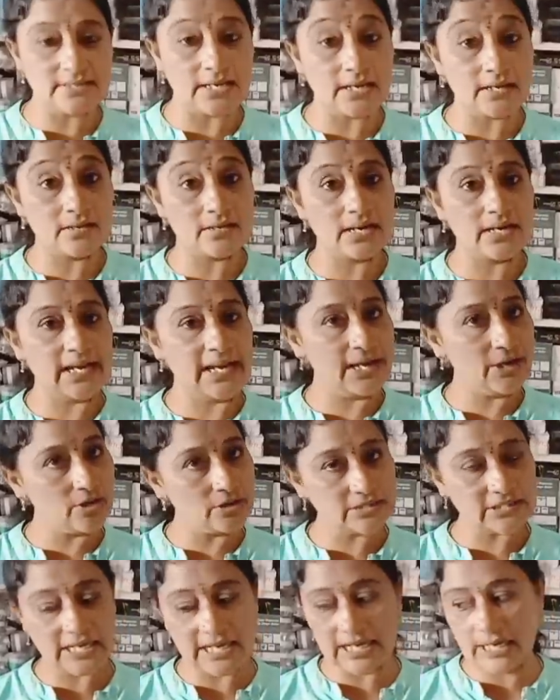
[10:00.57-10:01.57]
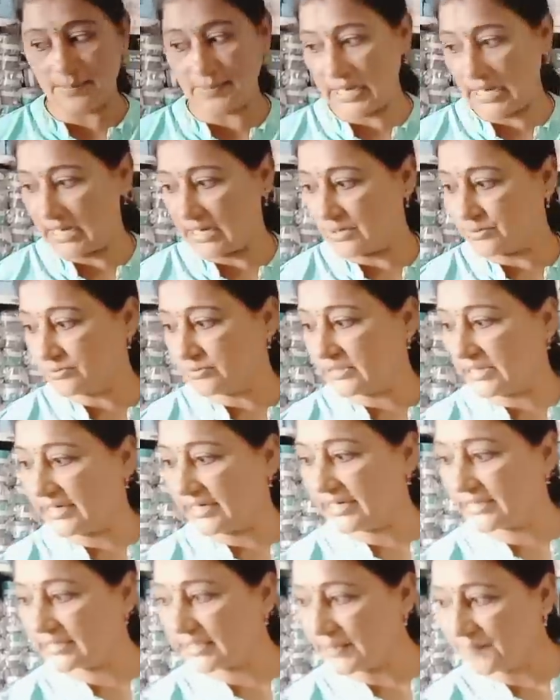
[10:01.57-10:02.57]
నాకు రన్నింగ్ కూడా చాలా బాగా
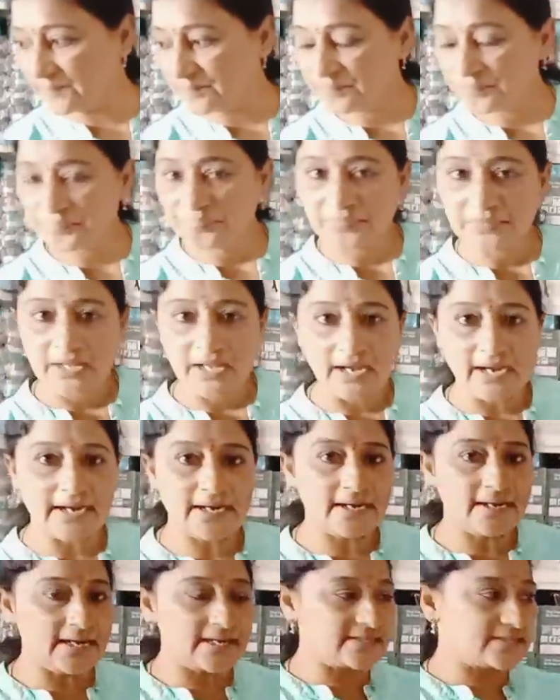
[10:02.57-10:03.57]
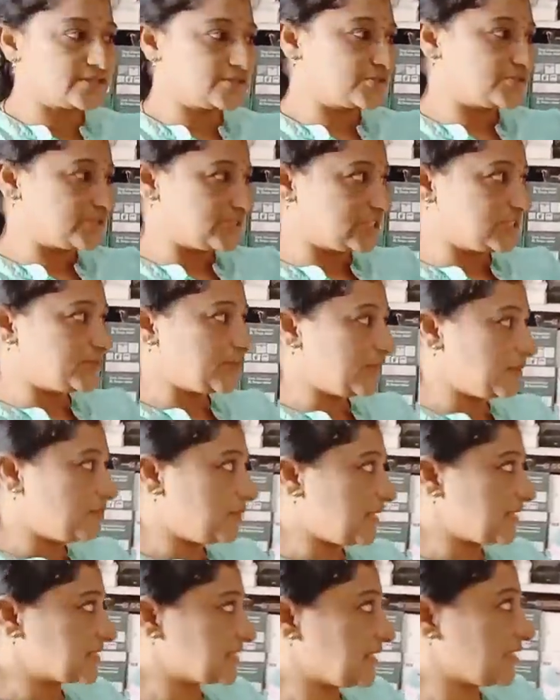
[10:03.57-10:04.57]
ఉందండి ఇది అండ్ నెక్స్ట్ వచ్చేసి మనం
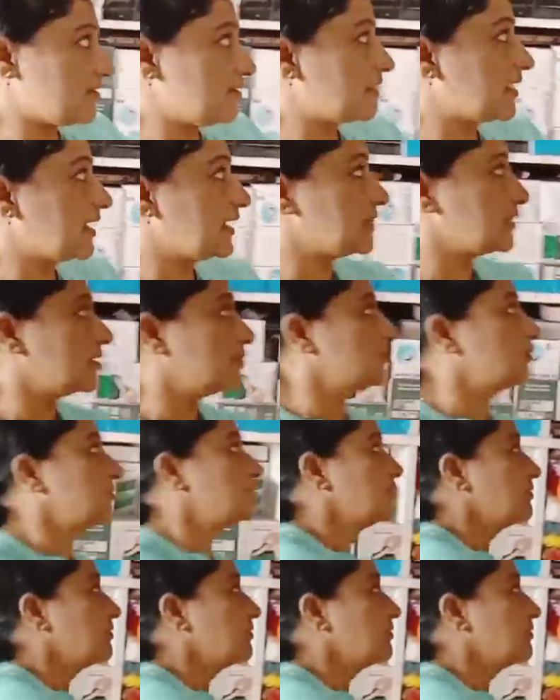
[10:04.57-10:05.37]
బాస్కెట్లోకి వెళ్దాము